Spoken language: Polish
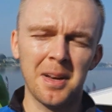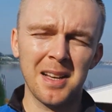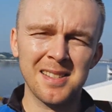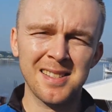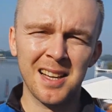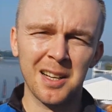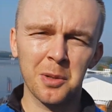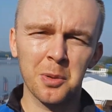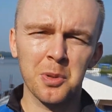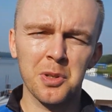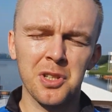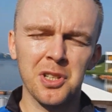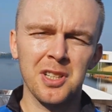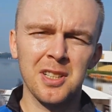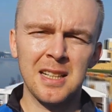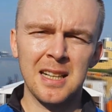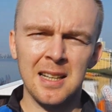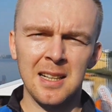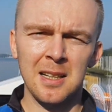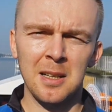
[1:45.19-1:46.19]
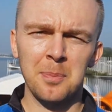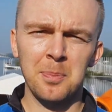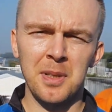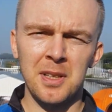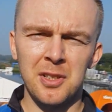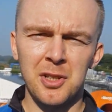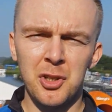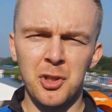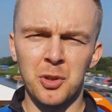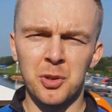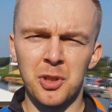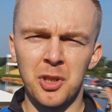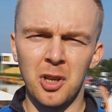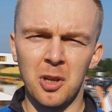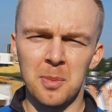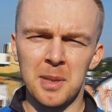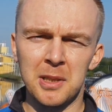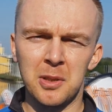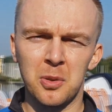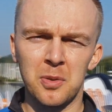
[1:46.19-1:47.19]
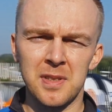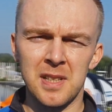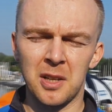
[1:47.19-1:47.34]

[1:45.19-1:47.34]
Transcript: masa ludzi na 50 km,